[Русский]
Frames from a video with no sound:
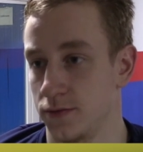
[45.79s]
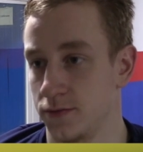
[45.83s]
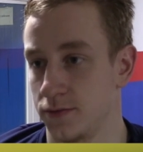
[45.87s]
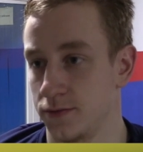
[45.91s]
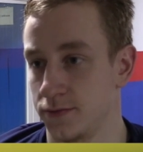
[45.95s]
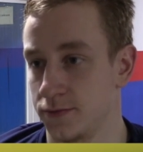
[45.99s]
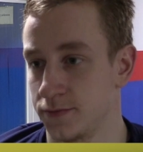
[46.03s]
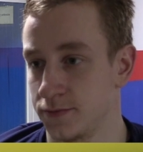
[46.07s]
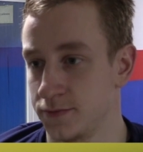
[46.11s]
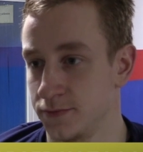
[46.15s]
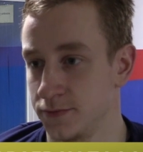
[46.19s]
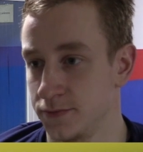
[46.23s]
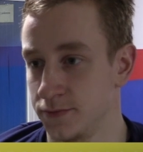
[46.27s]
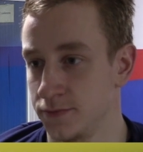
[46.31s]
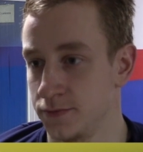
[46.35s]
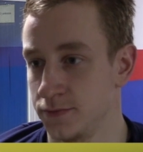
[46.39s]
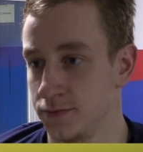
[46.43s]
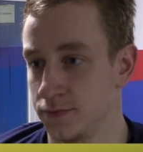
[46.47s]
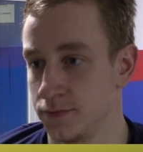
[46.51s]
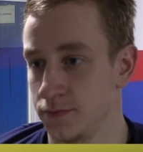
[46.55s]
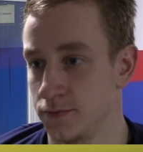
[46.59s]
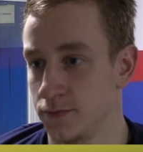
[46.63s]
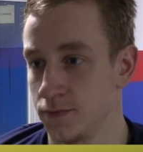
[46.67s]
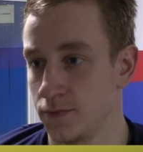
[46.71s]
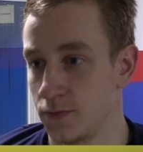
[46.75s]
Юрий, да,
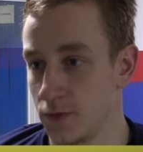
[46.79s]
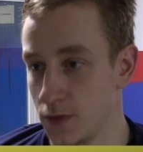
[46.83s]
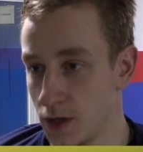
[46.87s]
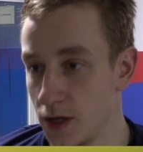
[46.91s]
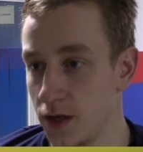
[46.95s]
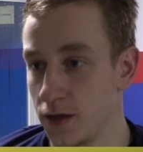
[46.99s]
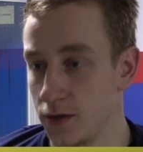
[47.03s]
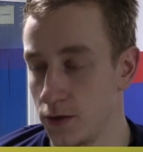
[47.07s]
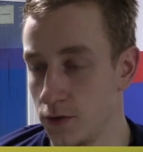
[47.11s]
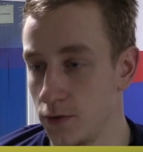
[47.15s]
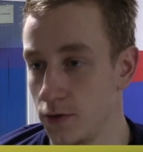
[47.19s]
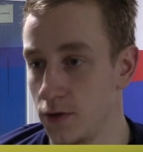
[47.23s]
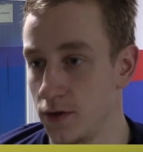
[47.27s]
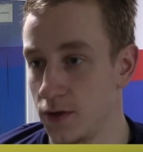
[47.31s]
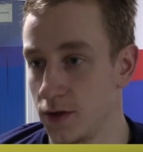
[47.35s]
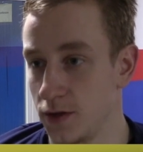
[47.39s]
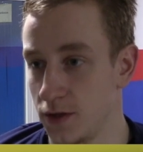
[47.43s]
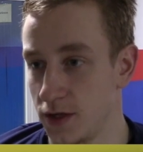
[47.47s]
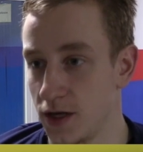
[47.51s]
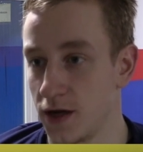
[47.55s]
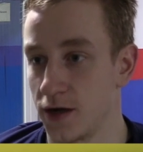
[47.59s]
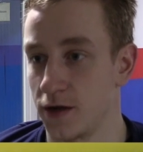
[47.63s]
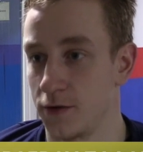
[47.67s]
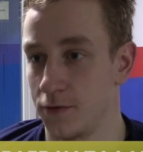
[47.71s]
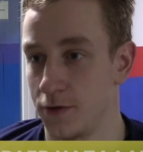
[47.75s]
ты? Да, Юрий
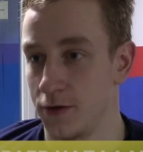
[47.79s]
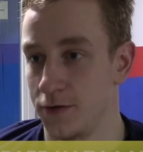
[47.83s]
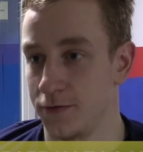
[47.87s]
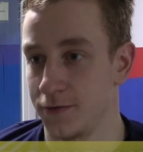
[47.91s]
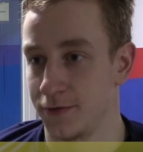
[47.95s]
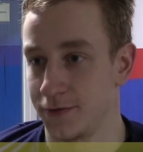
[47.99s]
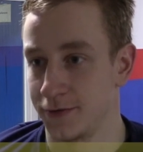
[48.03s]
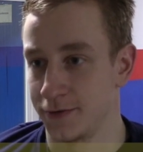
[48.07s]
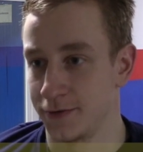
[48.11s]
Яковлев.